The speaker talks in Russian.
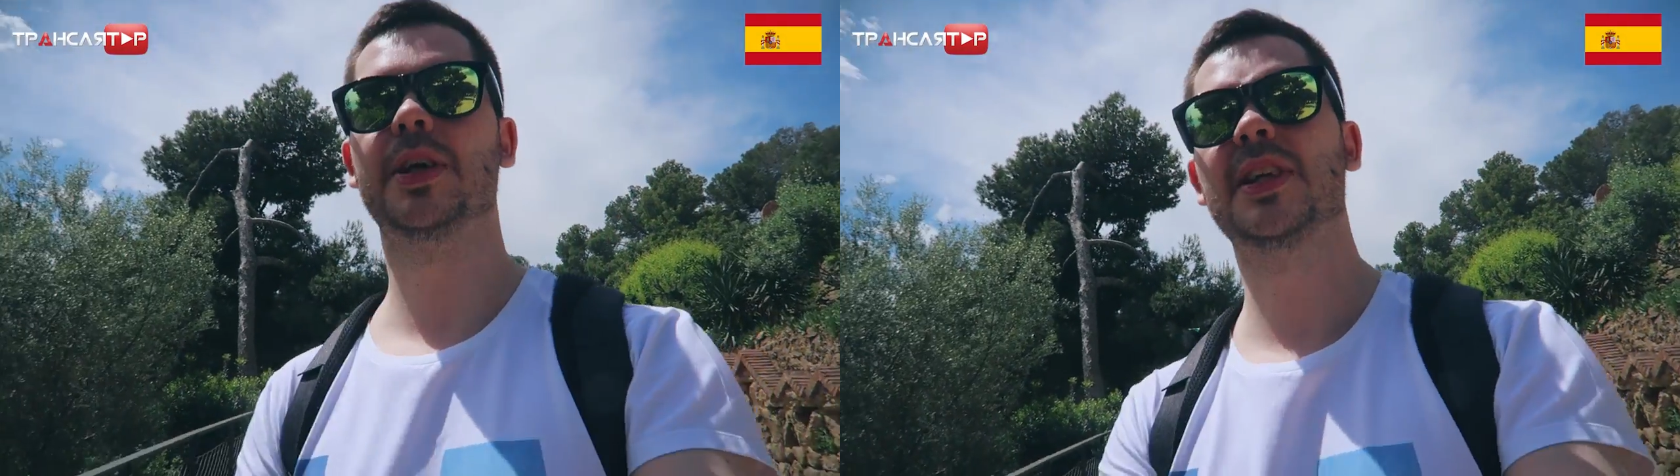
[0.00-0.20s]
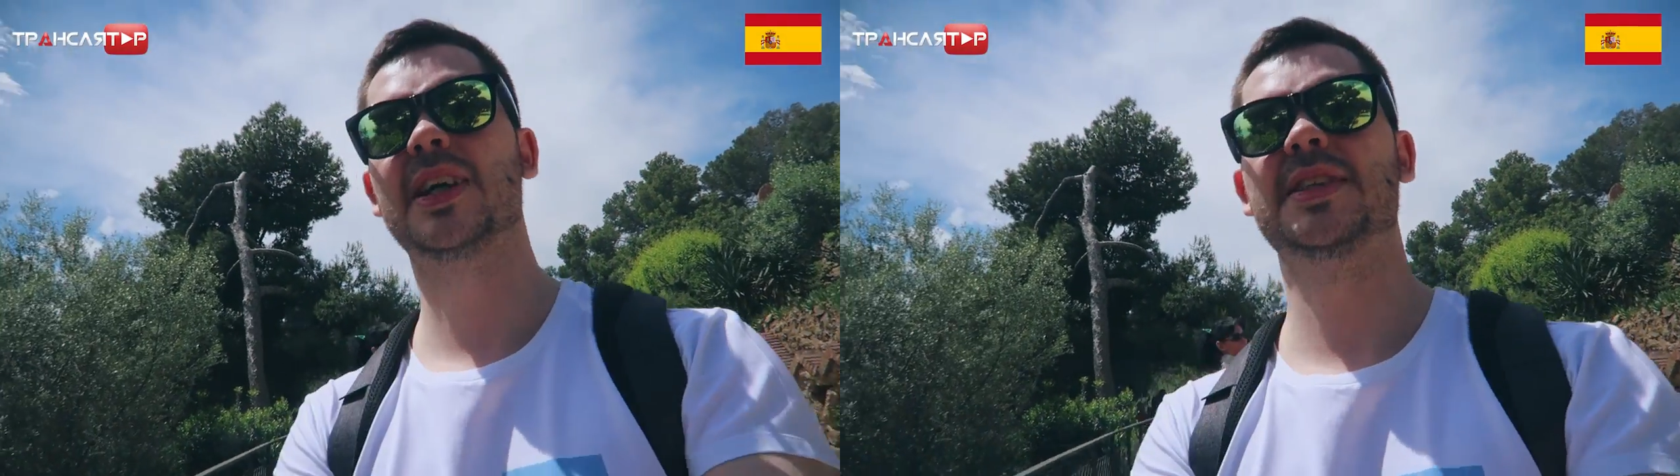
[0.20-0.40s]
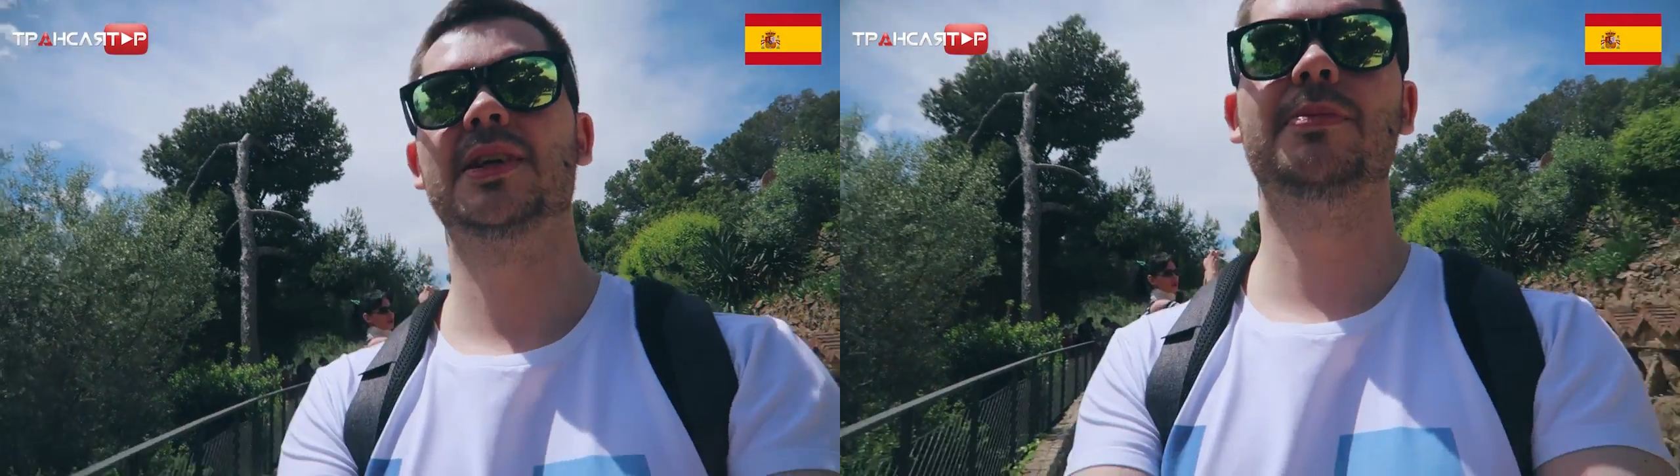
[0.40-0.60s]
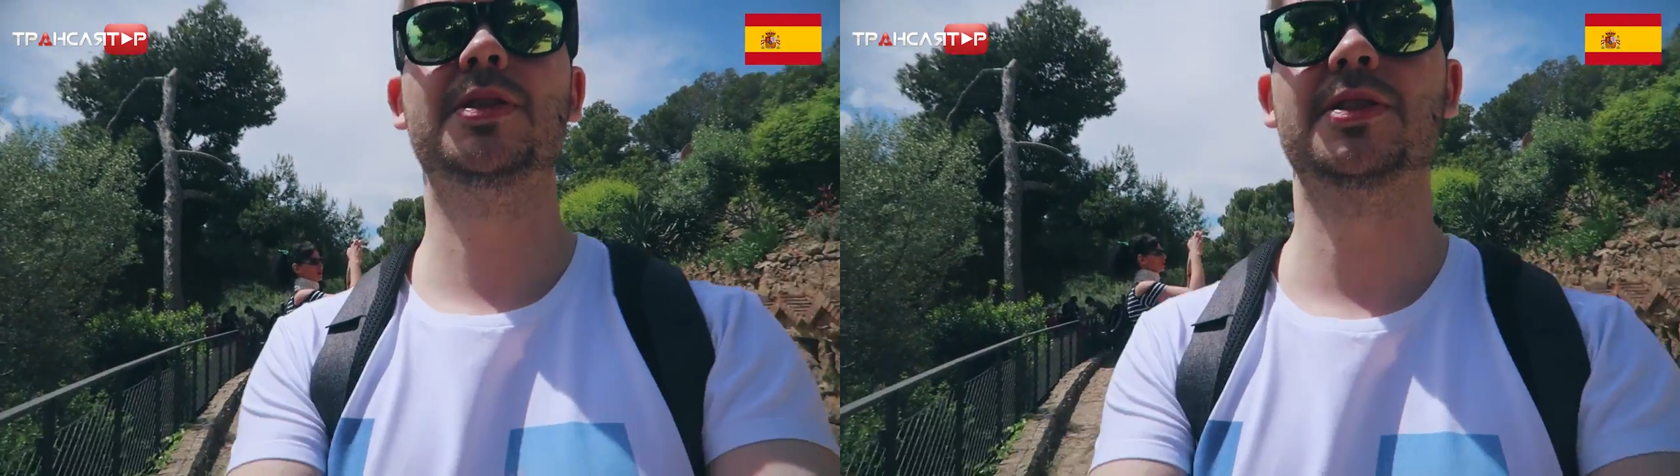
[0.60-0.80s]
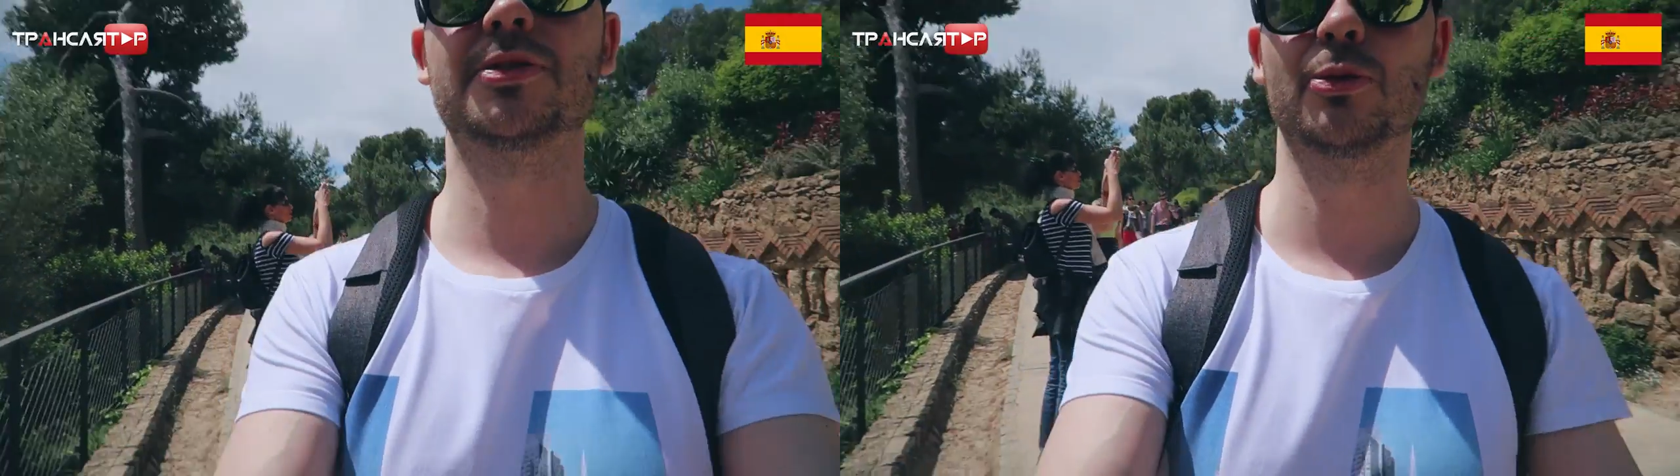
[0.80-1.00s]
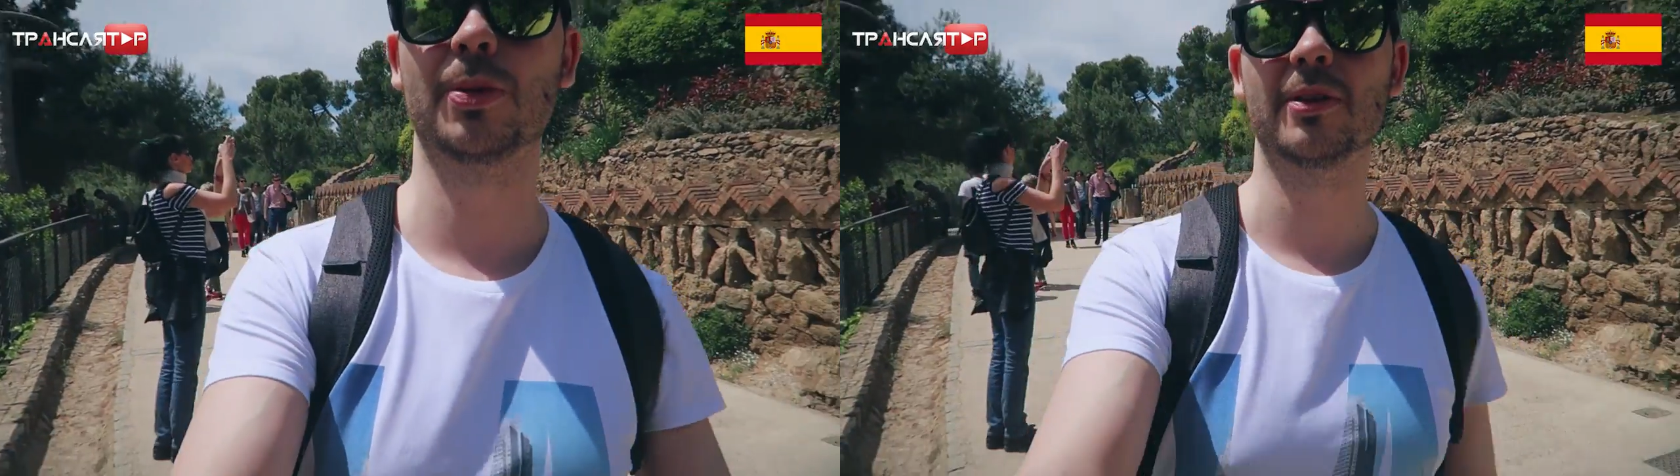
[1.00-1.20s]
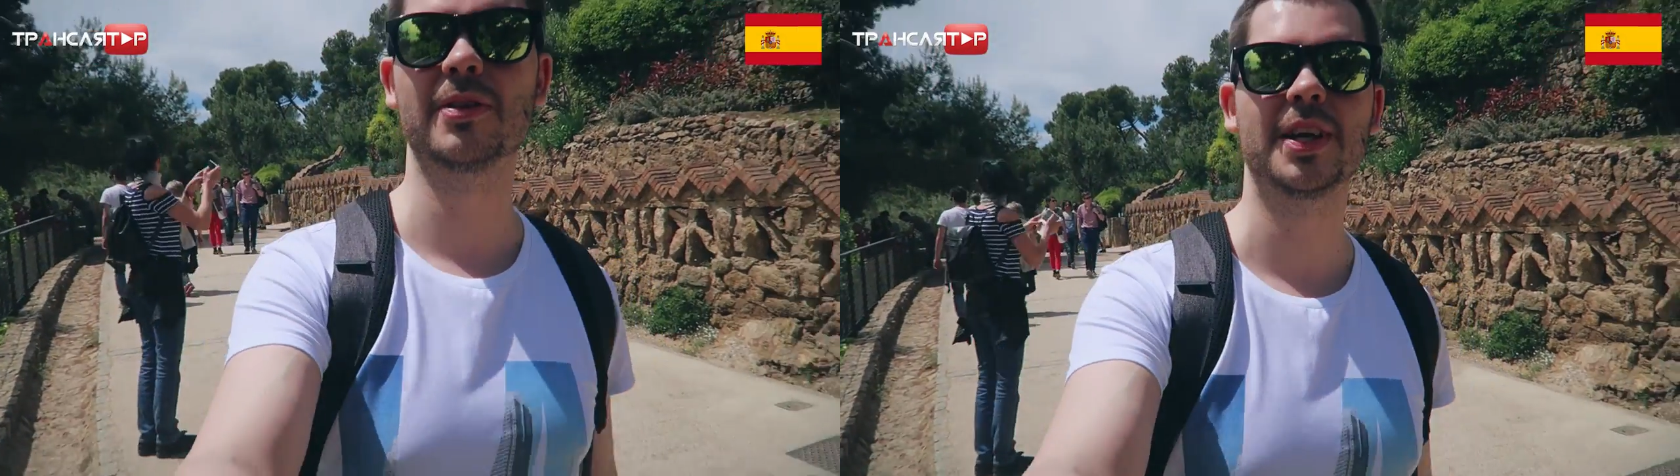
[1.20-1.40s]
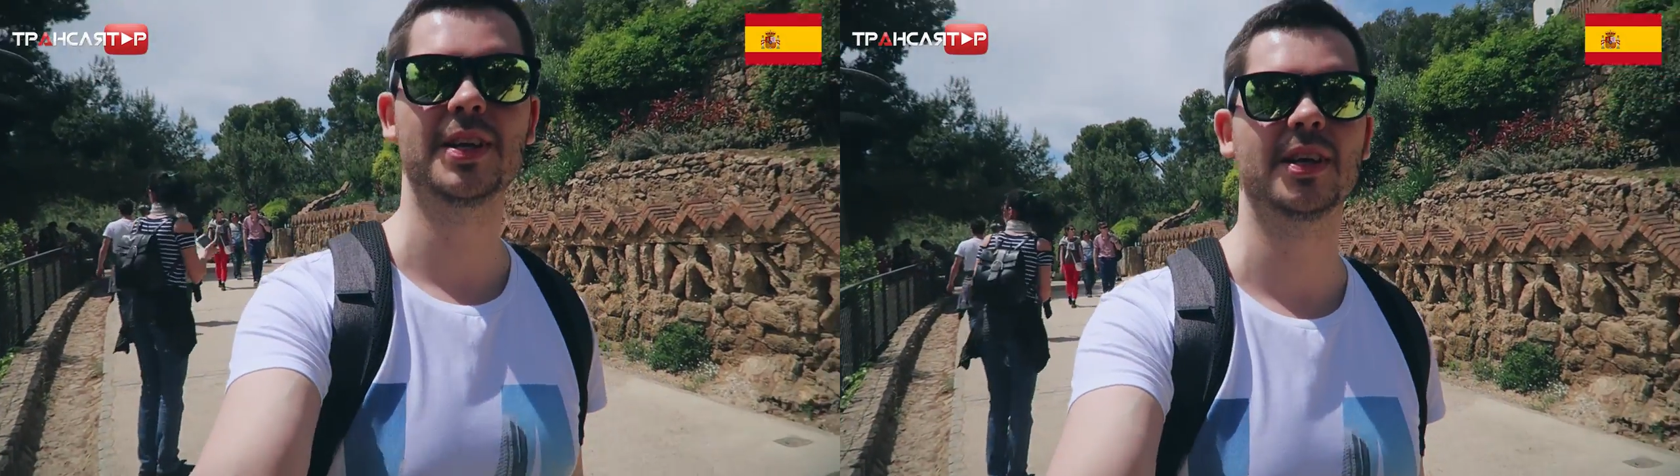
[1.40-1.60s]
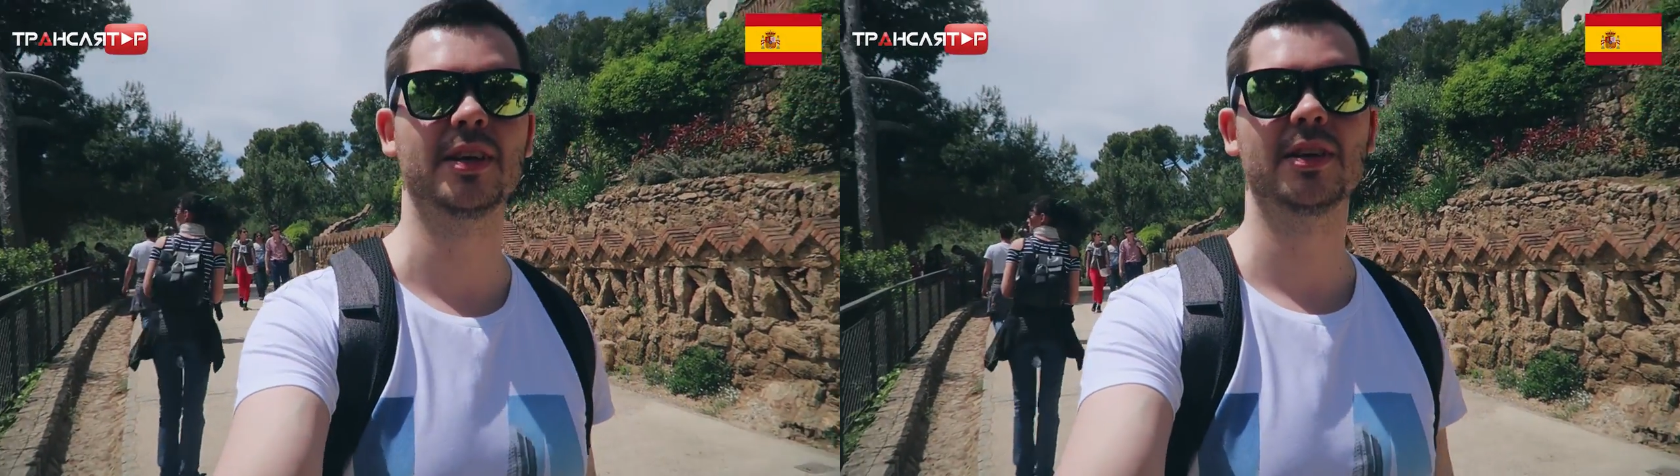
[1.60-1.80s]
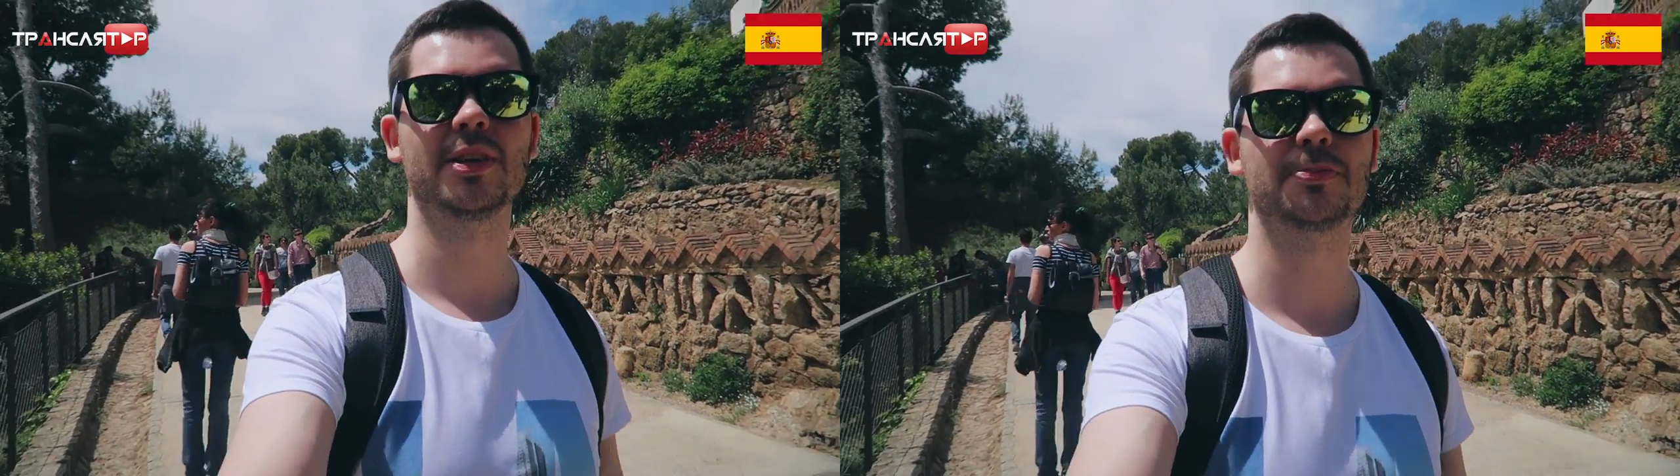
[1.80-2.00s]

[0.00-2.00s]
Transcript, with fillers: передать бизнес управление